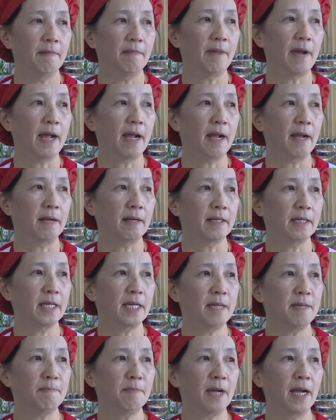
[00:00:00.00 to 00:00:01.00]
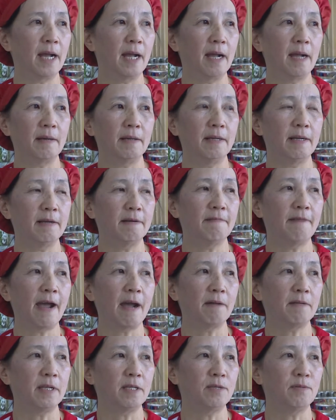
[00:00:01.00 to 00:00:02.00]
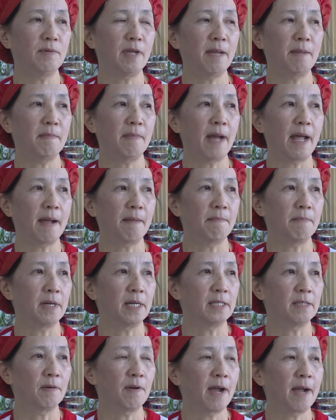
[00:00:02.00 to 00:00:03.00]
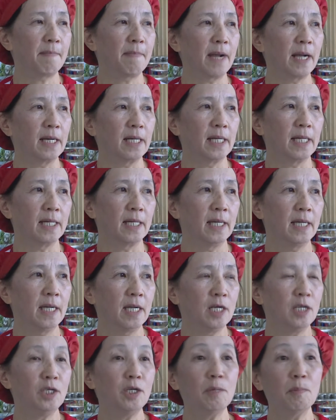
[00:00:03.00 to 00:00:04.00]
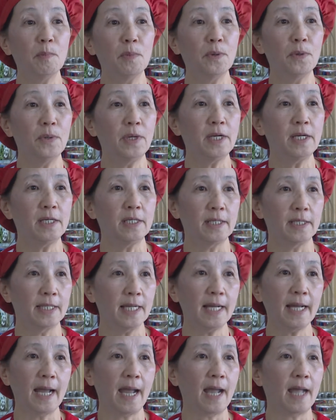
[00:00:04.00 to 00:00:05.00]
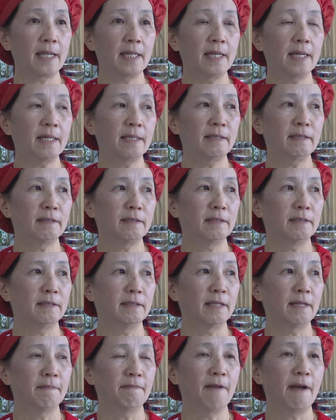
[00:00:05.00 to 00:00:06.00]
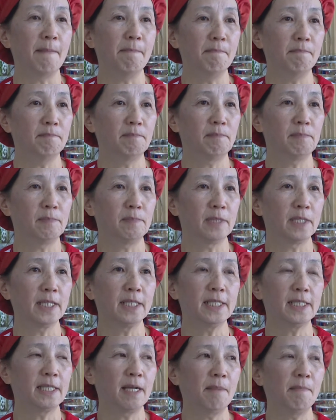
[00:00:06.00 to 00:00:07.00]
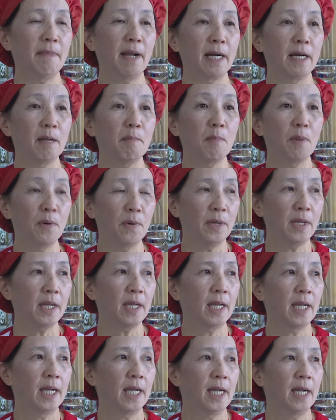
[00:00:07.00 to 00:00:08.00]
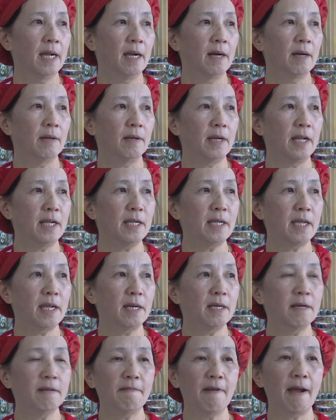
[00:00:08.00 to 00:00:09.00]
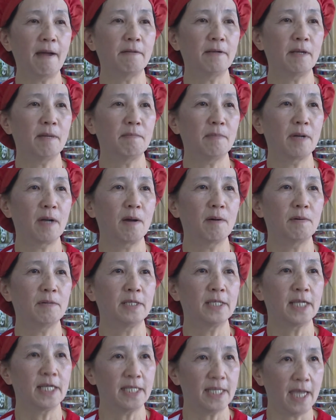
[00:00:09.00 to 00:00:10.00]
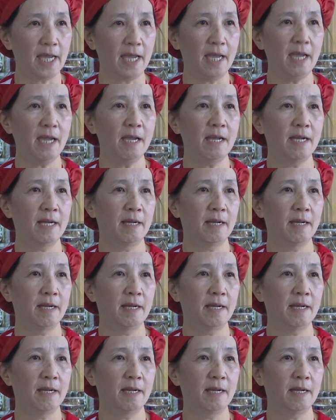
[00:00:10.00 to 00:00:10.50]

và khi mà đưa vào thì chúng em làm qua bằng nước muối, rửa tất cả tất thực phẩm tươi sống bằng nước muối, rồi đến khi đưa vào trong khâu sơ chế